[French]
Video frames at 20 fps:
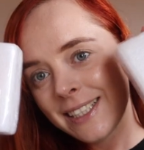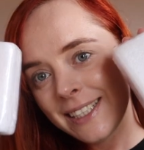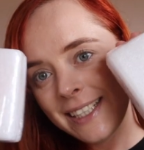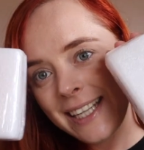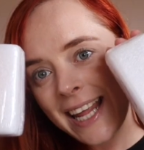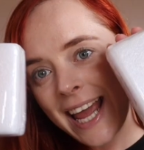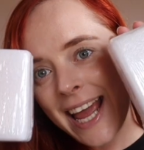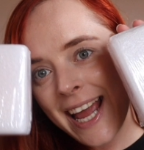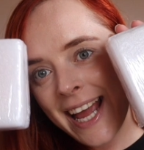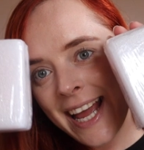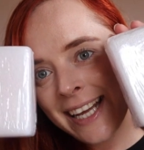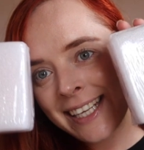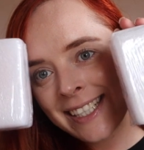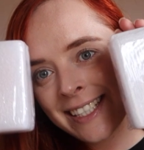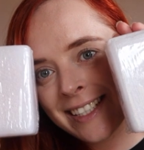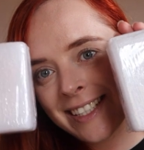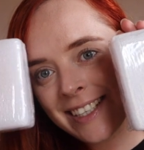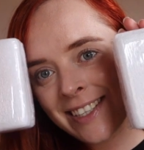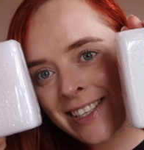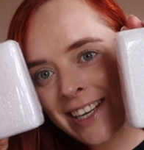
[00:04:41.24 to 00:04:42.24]

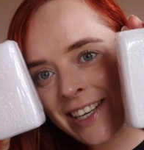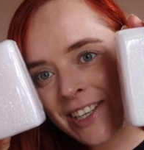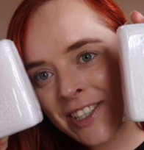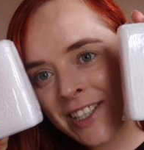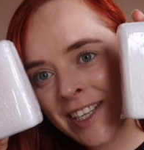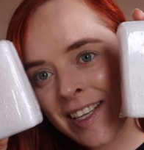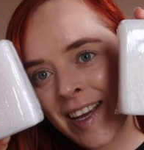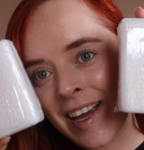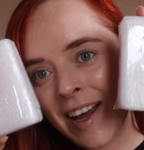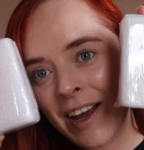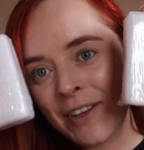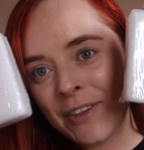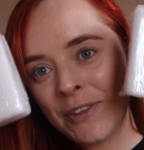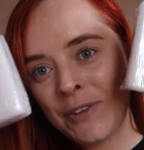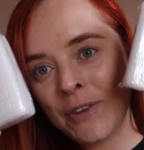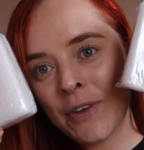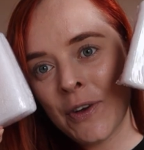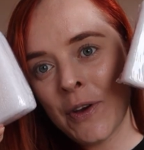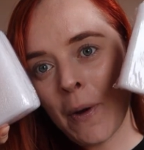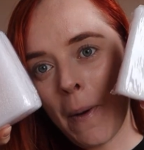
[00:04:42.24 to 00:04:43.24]
Next, j'ai acheté
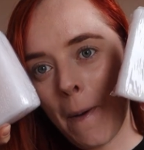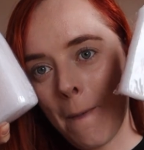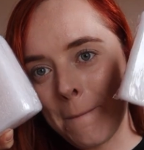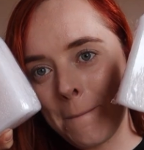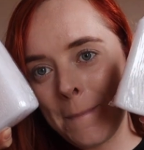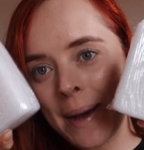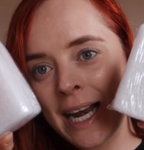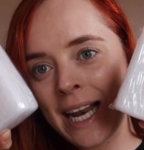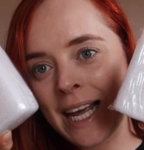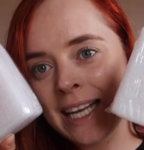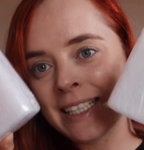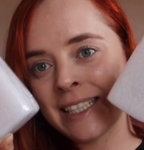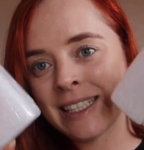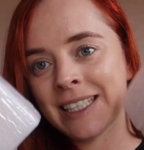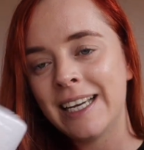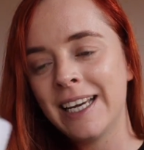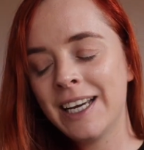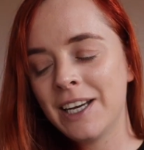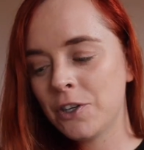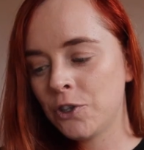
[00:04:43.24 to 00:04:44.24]
deux palettes.
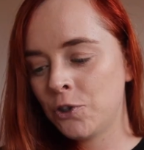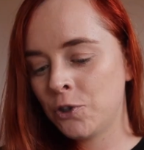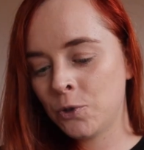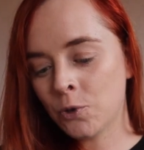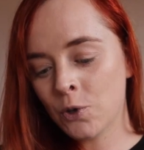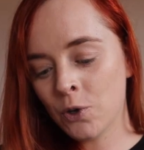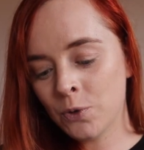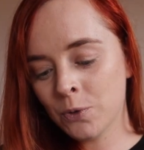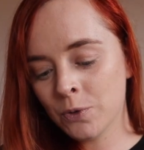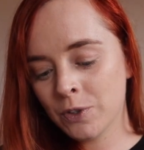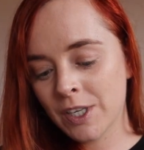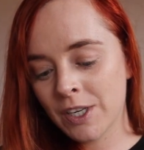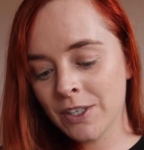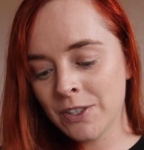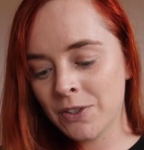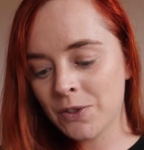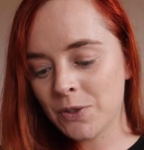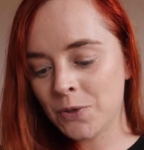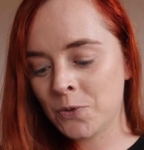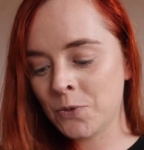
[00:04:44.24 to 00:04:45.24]
Je suis trop
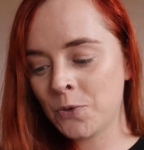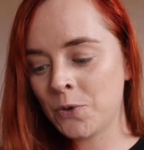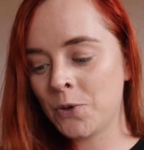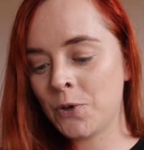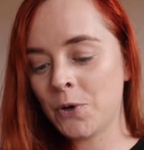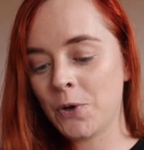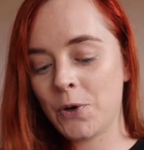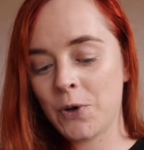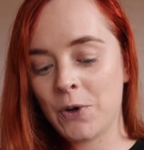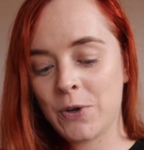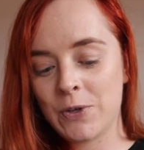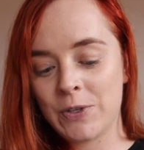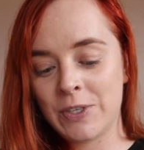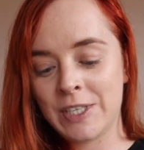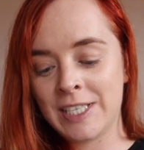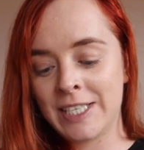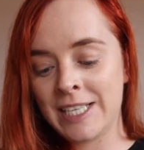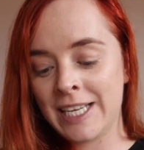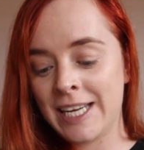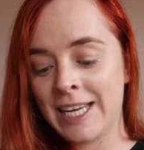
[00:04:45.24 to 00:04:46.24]
contente. Donc
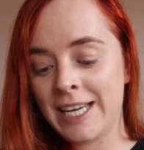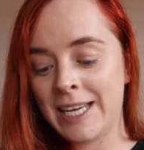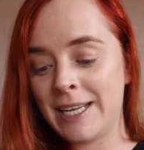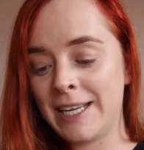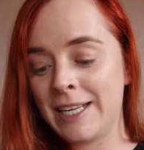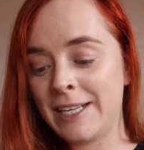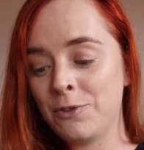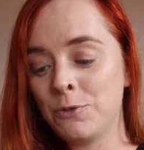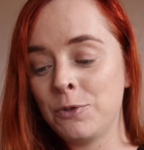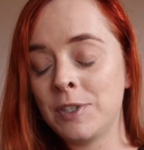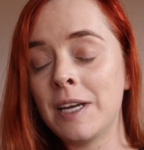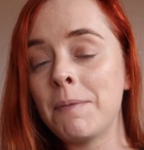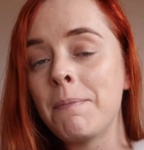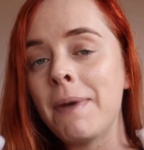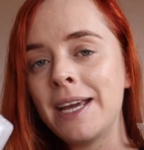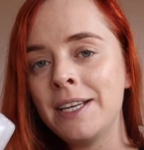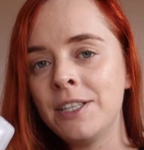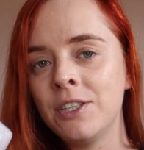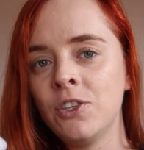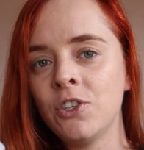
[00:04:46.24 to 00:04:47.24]
c'est tout est
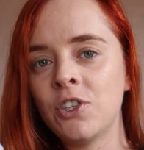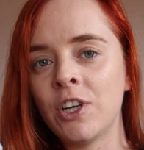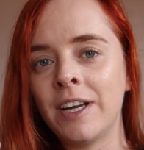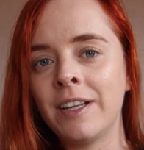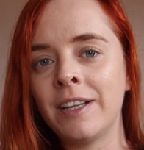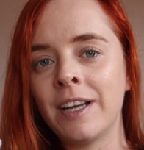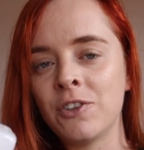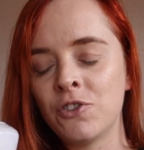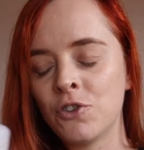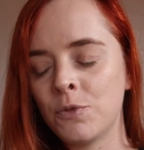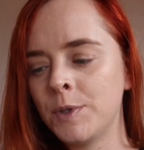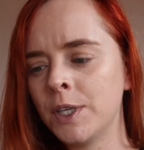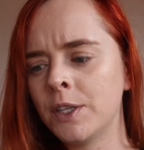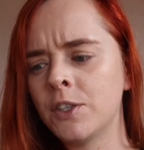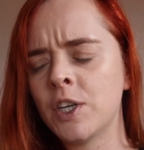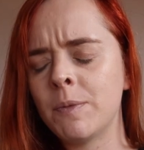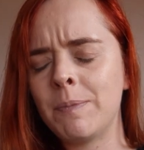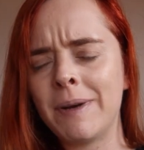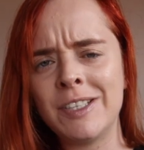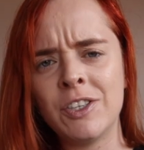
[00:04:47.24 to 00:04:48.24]
made in China. J'ai oublié, je
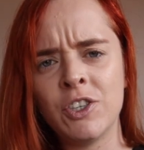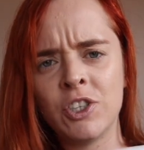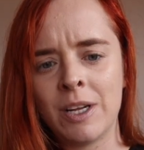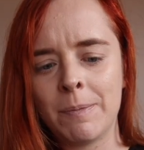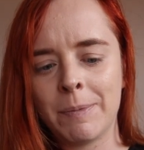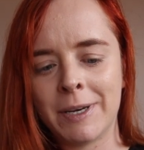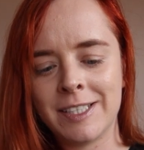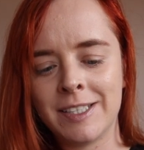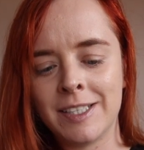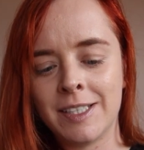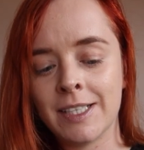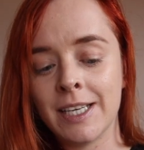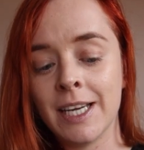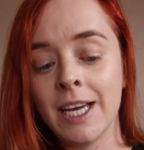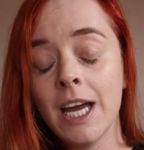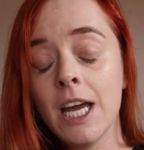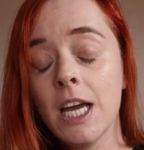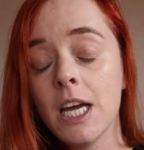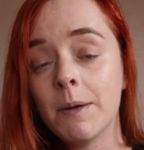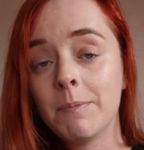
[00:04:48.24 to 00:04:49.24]
sais pas si je l'ai précisé,
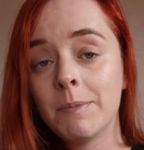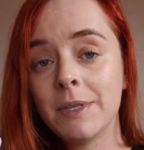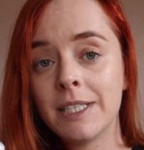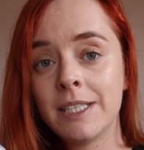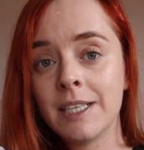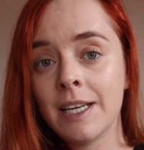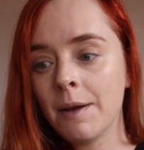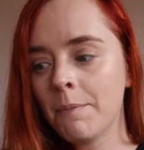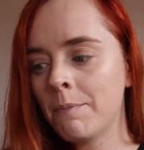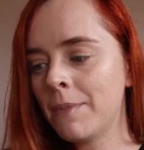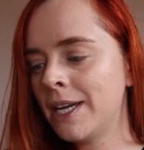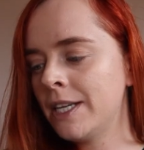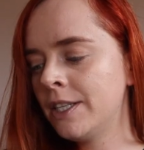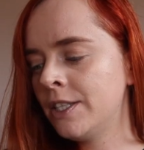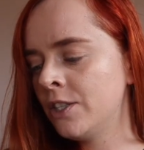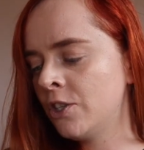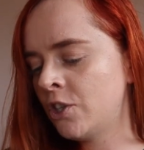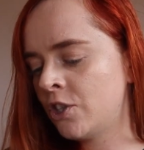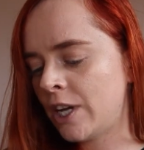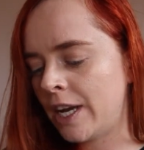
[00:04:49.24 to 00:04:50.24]
mais c'est made
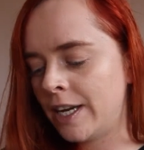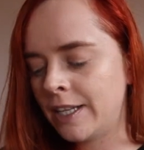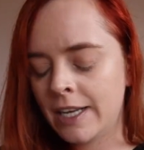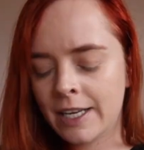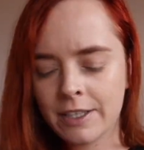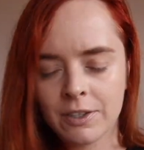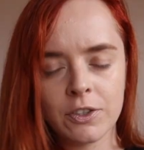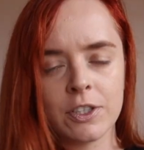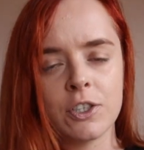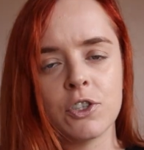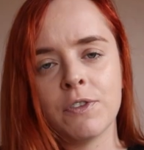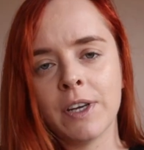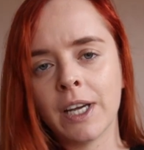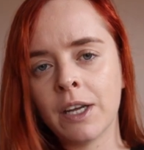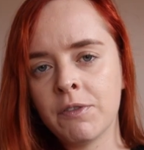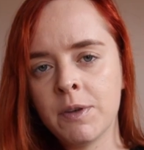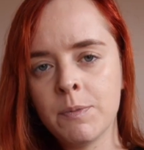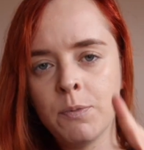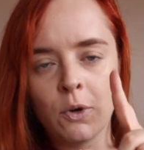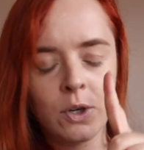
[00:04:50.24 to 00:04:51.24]
in China. Attendez, je
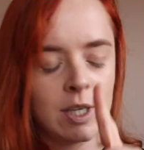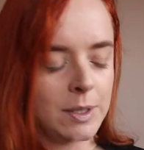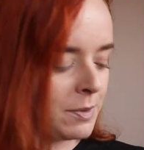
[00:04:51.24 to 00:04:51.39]
vérifie pour le